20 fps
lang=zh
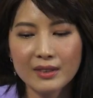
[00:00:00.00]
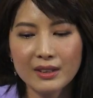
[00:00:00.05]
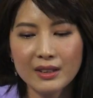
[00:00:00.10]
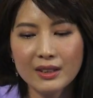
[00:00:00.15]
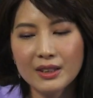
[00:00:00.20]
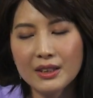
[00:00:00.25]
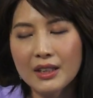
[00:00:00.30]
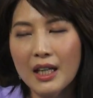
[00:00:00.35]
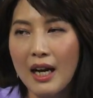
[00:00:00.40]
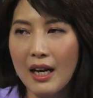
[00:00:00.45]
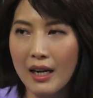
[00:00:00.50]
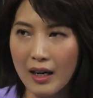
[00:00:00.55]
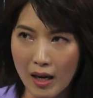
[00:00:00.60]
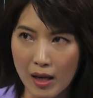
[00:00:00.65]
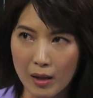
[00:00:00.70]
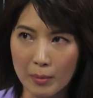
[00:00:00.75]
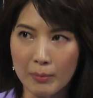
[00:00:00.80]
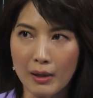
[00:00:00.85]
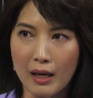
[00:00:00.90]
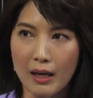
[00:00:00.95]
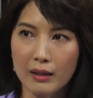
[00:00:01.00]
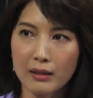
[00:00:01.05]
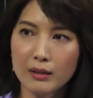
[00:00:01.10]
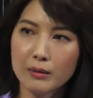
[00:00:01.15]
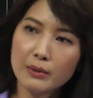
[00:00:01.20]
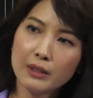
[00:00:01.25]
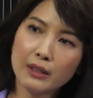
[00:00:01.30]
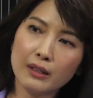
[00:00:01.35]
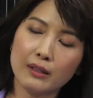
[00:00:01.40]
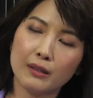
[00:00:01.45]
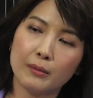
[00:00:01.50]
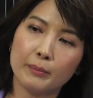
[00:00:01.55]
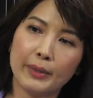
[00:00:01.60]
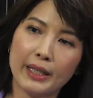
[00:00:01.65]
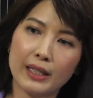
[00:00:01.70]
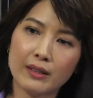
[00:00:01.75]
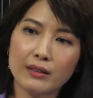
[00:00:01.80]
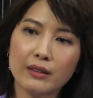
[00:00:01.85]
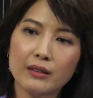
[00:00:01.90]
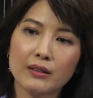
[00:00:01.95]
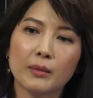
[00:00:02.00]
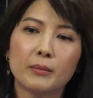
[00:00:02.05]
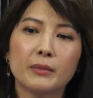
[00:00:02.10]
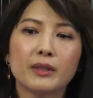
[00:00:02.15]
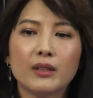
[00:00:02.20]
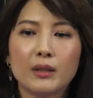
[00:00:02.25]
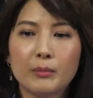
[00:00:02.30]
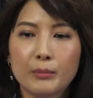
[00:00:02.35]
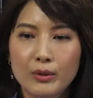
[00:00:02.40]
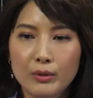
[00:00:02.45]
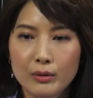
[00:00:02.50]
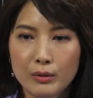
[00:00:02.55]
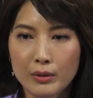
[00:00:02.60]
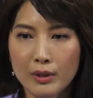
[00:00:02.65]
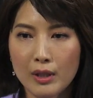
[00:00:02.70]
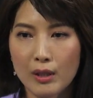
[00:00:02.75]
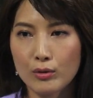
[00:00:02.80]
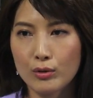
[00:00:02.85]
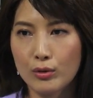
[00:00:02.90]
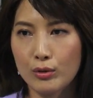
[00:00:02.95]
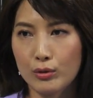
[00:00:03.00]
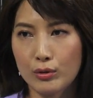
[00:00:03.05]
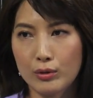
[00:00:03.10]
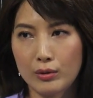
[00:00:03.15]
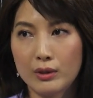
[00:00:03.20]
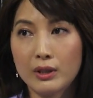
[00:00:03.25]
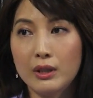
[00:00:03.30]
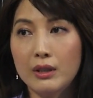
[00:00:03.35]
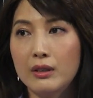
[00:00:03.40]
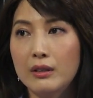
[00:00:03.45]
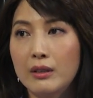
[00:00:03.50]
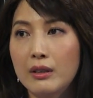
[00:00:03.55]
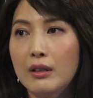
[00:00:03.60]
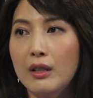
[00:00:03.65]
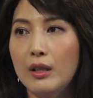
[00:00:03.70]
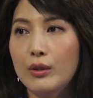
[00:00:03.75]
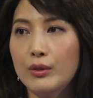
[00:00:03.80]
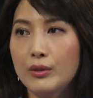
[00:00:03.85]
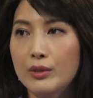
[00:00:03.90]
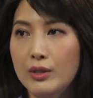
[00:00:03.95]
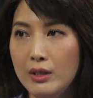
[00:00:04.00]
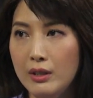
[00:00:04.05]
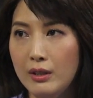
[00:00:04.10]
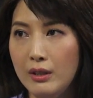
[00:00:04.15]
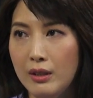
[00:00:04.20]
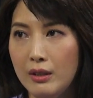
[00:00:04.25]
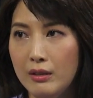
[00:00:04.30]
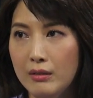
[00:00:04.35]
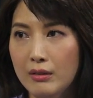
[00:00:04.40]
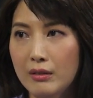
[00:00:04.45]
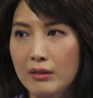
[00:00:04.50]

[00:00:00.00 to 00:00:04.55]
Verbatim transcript: 其实还好吧，因为 basic 他们也没有要求说你一定要有经验。